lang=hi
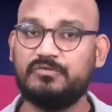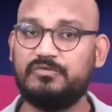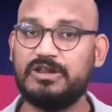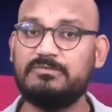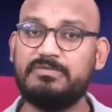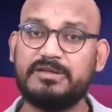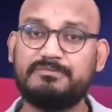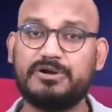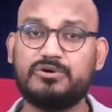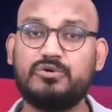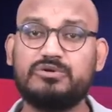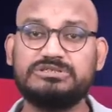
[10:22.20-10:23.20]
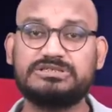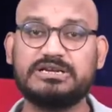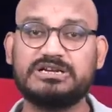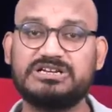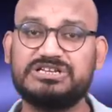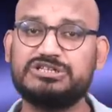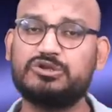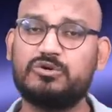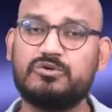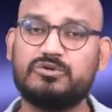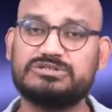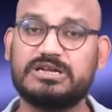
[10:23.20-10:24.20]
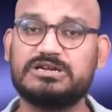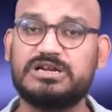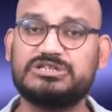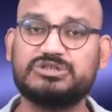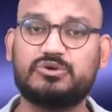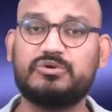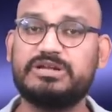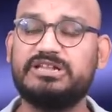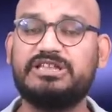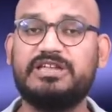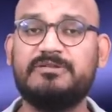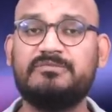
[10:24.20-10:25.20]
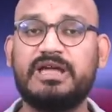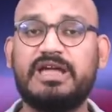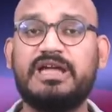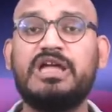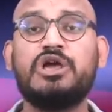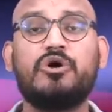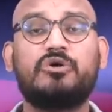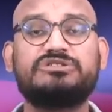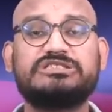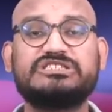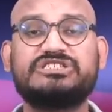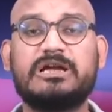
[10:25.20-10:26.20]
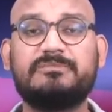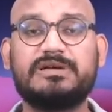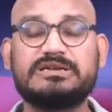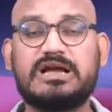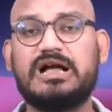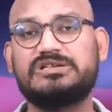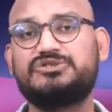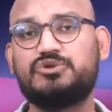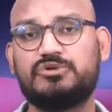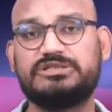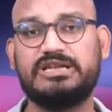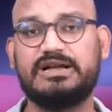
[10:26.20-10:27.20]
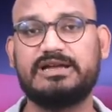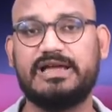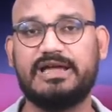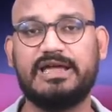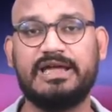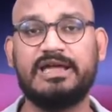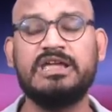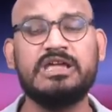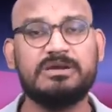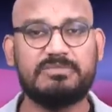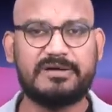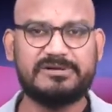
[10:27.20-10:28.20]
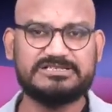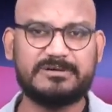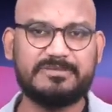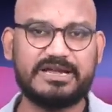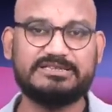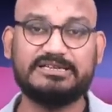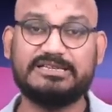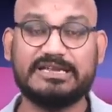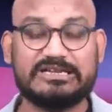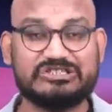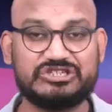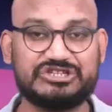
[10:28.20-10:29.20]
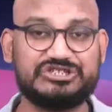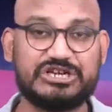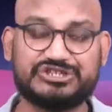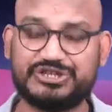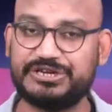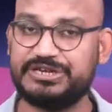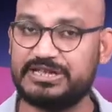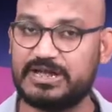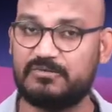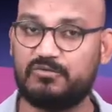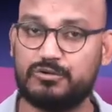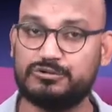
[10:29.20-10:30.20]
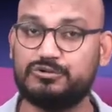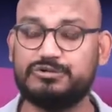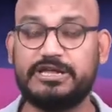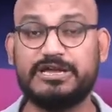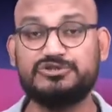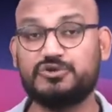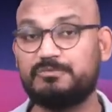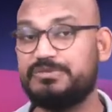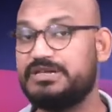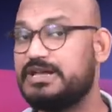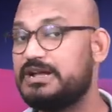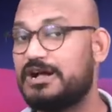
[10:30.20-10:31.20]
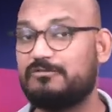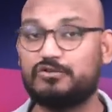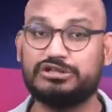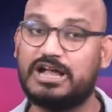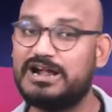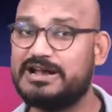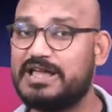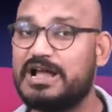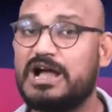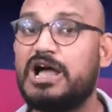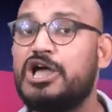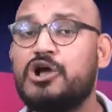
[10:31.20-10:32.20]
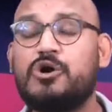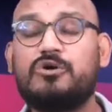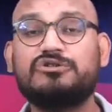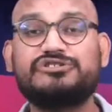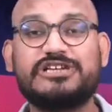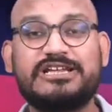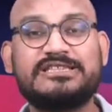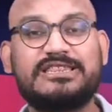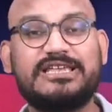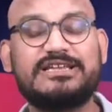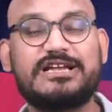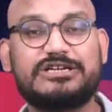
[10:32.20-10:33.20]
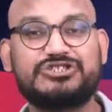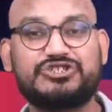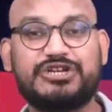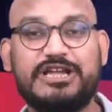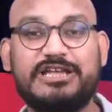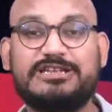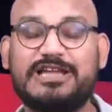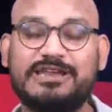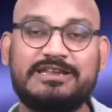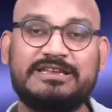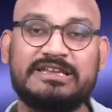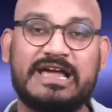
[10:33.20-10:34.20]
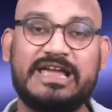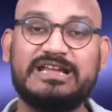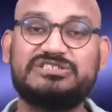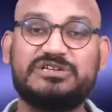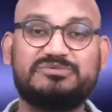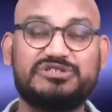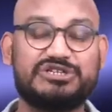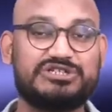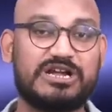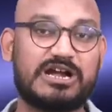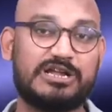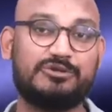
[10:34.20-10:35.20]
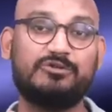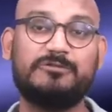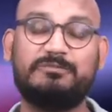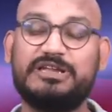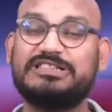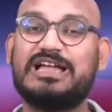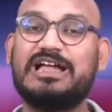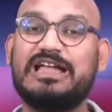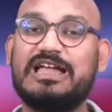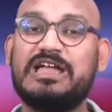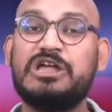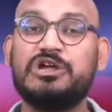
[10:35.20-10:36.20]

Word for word: फिल्म में पढ़ो संगठित हो और संघर्ष करो की थीम है और शिक्षा पर खास जोर दिया गया है बाबा साहब कहते थे कि शिक्षा श्रेणी का वो दूध है जो पिएगा वो धाड़ेगा जाएगा और जयंती का शेर यानी नायक जब शिक्षा का दूध पीता है